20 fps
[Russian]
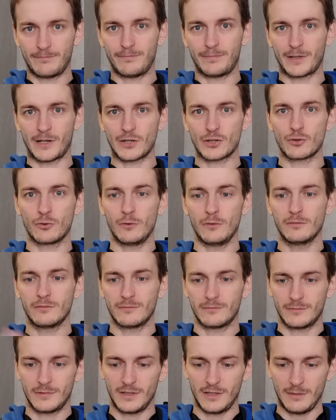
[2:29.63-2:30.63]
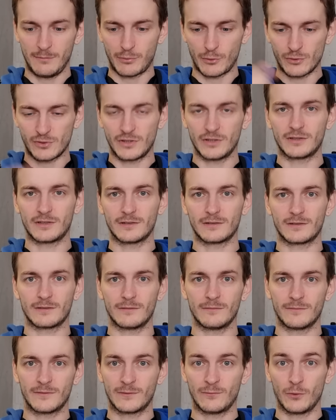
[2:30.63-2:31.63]
прошел, и просто
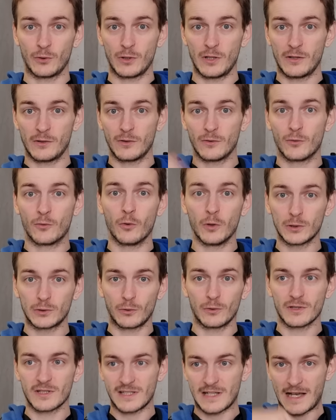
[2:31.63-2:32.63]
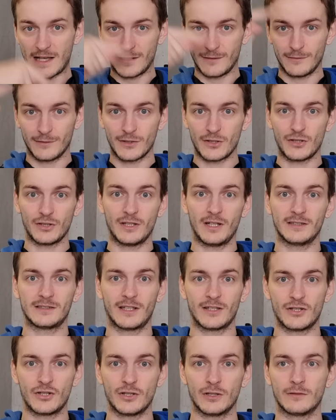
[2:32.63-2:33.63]
этот твой год, он заново начинает
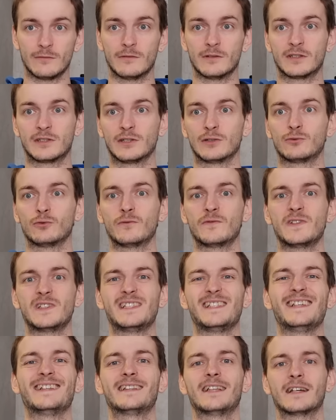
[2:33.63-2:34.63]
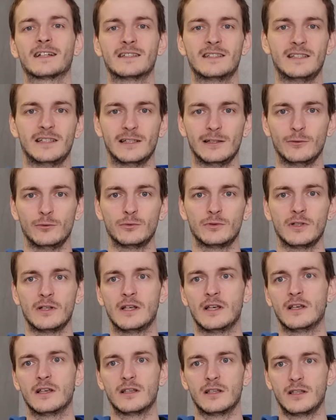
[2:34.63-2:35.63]
отчитываться. И тут все так делают,
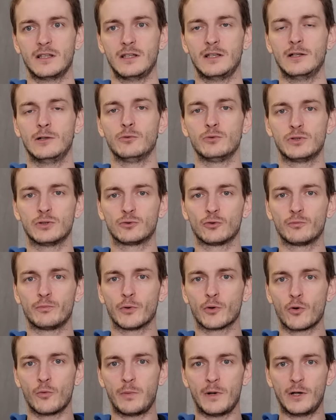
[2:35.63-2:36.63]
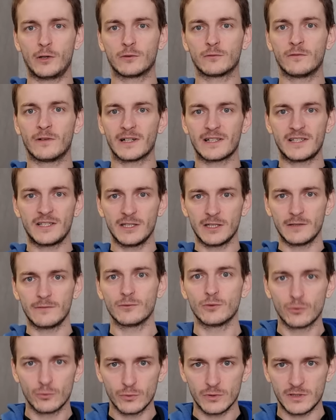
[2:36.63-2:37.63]
и люди тут покупают квартиры в
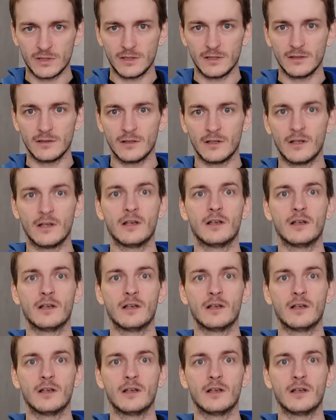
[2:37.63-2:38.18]
Грузии,